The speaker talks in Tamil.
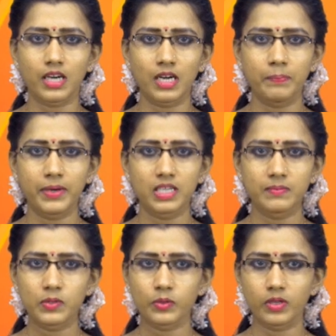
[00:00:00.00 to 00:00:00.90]

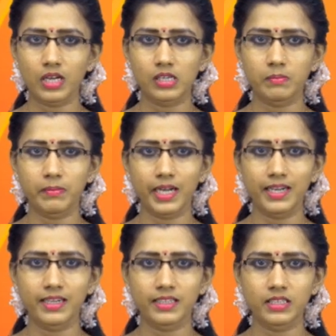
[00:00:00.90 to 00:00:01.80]
யாழ்ப்பாணம் சுன்னாகம்
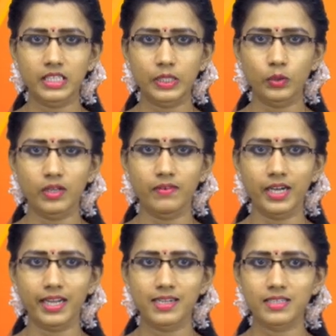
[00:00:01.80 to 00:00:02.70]
மயிலணி
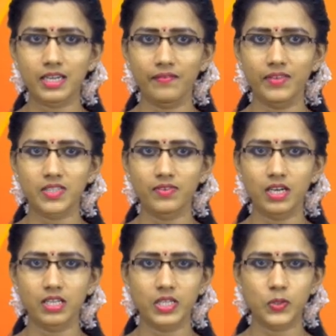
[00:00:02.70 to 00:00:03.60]
திருக்குடவாயில் ஸ்ரீ
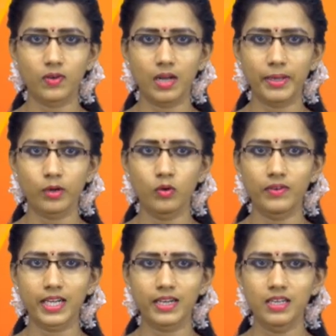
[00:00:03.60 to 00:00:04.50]
விஸ்வநாத சுவாமி
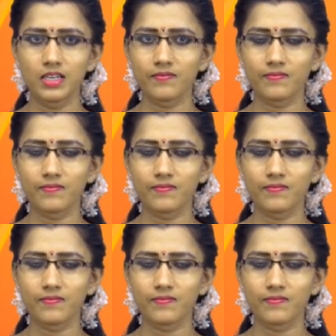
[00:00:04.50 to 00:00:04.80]
கோவிலில்